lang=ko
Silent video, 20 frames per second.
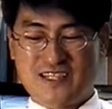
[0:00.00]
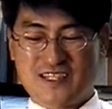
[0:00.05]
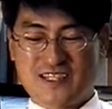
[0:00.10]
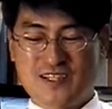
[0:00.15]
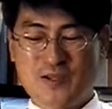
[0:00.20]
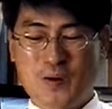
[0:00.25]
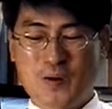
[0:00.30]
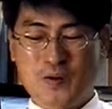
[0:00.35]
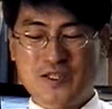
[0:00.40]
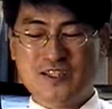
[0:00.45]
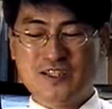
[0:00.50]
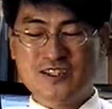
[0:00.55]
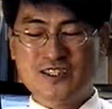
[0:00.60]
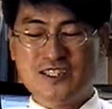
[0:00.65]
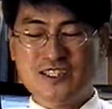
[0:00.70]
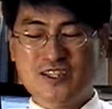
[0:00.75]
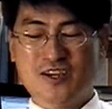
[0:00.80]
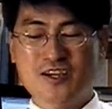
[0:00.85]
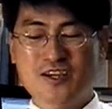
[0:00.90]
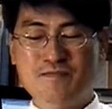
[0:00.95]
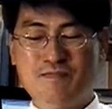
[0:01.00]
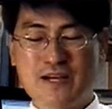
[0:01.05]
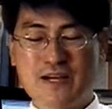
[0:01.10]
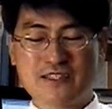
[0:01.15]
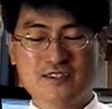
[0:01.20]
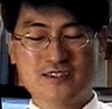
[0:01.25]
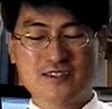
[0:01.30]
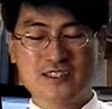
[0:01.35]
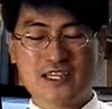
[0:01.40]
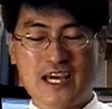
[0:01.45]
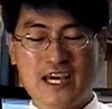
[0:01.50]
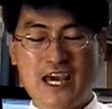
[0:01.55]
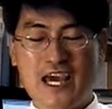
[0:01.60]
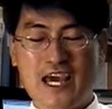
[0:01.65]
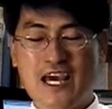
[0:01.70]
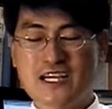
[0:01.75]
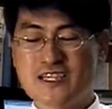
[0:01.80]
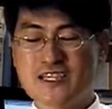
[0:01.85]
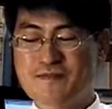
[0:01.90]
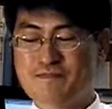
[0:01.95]
그리고 이것이 연립방정식의
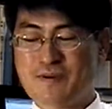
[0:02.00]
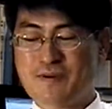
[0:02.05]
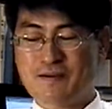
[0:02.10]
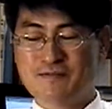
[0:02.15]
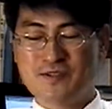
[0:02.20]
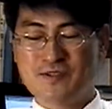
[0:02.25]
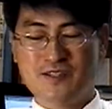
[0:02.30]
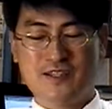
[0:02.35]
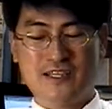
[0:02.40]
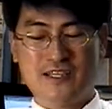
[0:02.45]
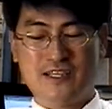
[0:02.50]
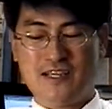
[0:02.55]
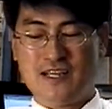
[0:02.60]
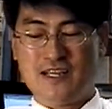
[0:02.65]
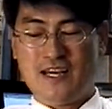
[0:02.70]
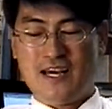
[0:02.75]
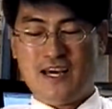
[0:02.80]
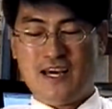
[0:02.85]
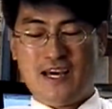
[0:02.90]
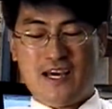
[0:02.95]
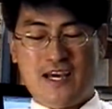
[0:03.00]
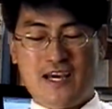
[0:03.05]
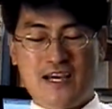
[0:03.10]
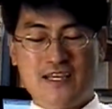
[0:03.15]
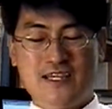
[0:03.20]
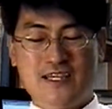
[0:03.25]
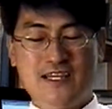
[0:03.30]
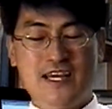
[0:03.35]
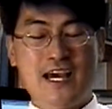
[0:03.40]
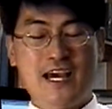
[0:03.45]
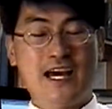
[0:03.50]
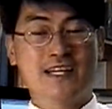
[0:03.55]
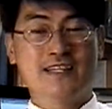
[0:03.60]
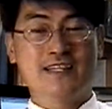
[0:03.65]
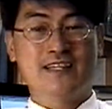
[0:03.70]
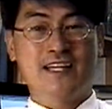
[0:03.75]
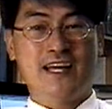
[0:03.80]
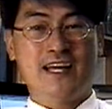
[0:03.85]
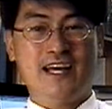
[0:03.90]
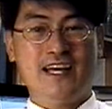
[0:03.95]
해시밥을 이,
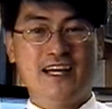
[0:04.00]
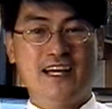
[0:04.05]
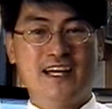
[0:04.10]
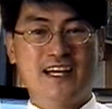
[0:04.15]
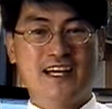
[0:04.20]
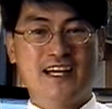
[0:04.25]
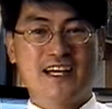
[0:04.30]
이해하는데